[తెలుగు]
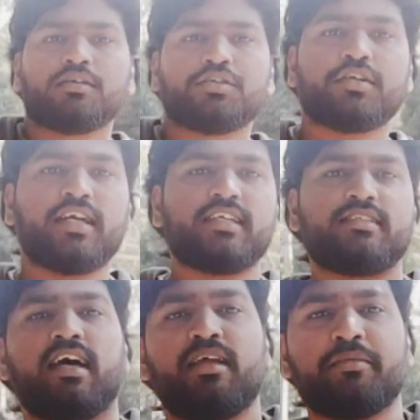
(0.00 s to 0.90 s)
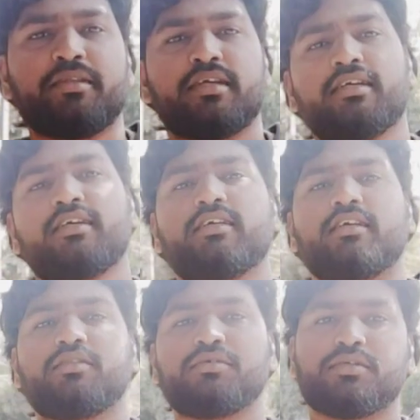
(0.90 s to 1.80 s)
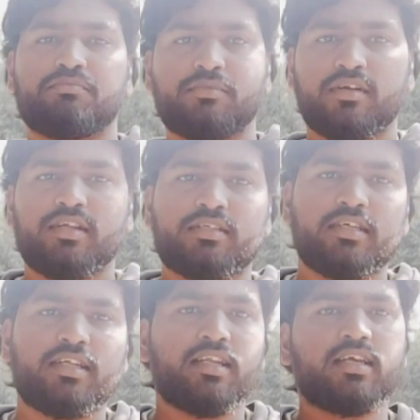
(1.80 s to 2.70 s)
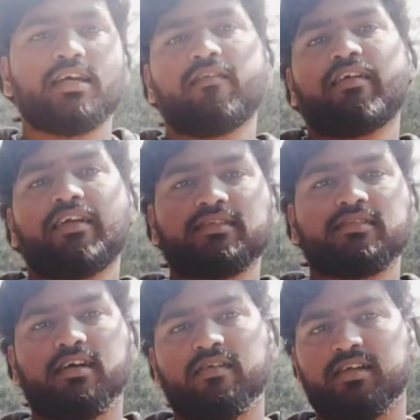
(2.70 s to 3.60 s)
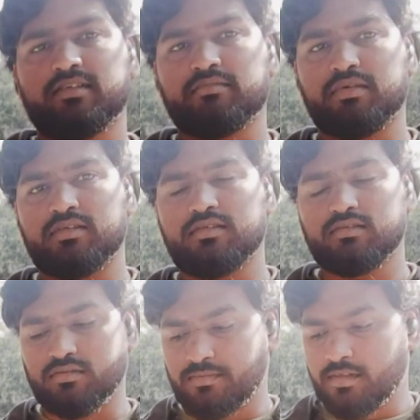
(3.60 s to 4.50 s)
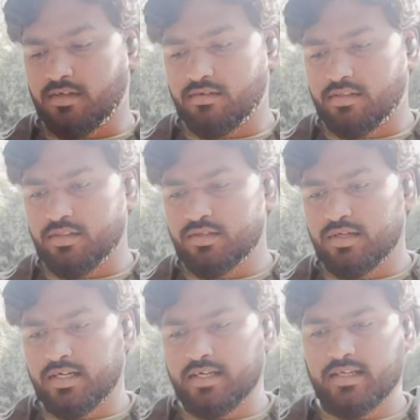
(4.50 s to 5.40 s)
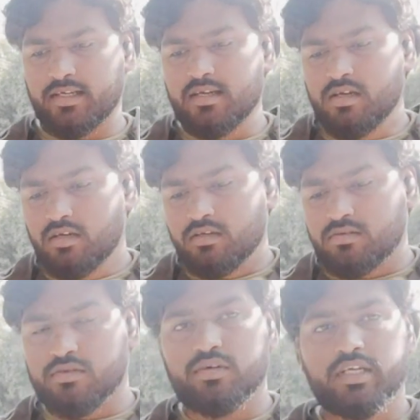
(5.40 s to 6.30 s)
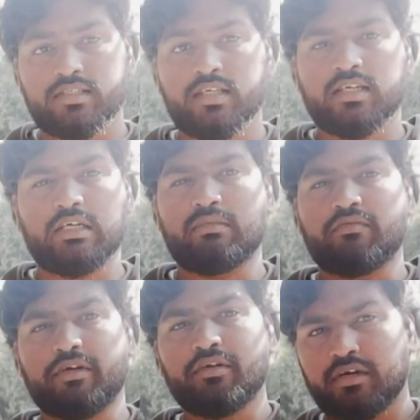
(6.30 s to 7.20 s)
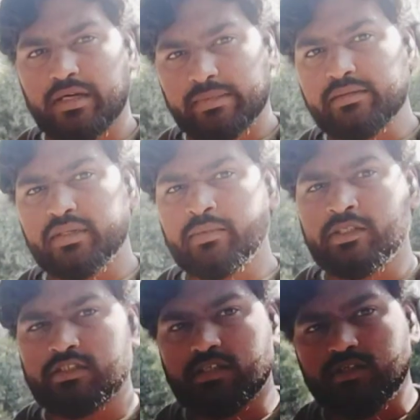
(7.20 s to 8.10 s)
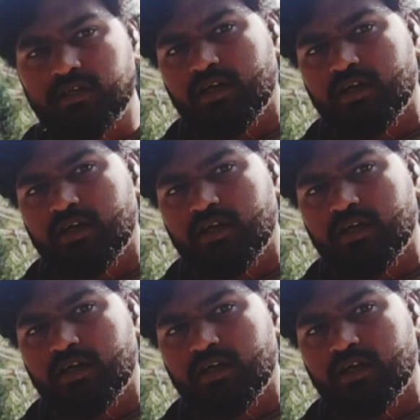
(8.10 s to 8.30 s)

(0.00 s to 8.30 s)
సో గైస్ చాలామందికి ఎందుకు చెప్తున్నానంటే జనాలకి అవేర్నెస్ రావాలని చెప్పేసి చూస్తున్నాను ఎందుకు అని అంటే సో రీసెంట్గా మా ఫ్రెండ్ ఒక అమ్మాయిని ప్రేమించాడు